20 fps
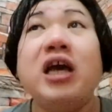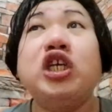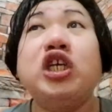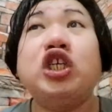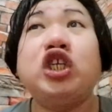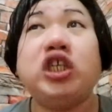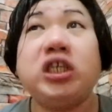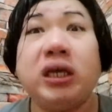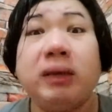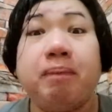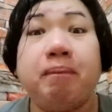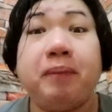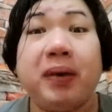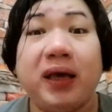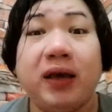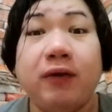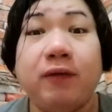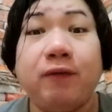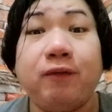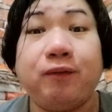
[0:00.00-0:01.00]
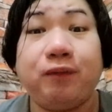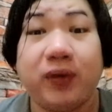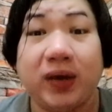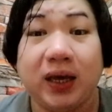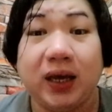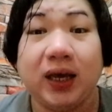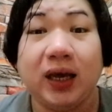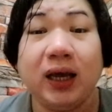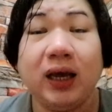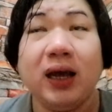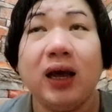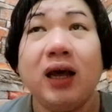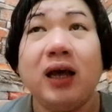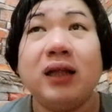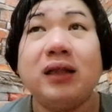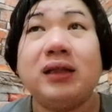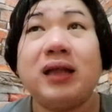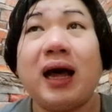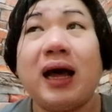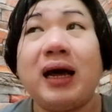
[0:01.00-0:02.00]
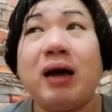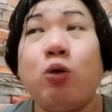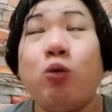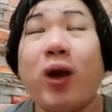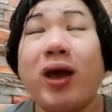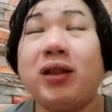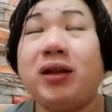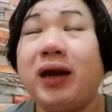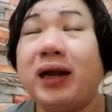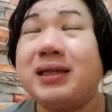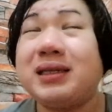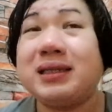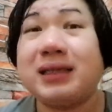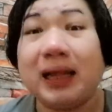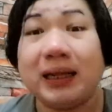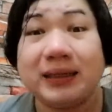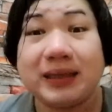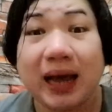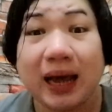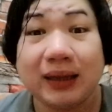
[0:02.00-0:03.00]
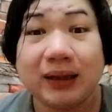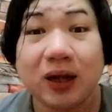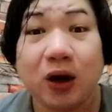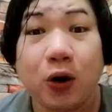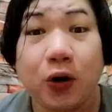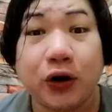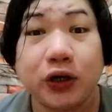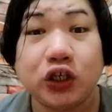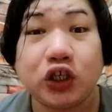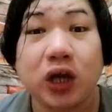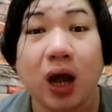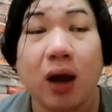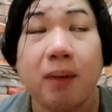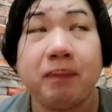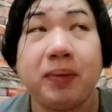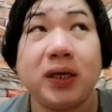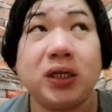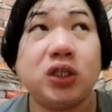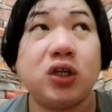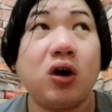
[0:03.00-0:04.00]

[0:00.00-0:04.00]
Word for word: shipping fee sa whether it's Lazada or Shopee.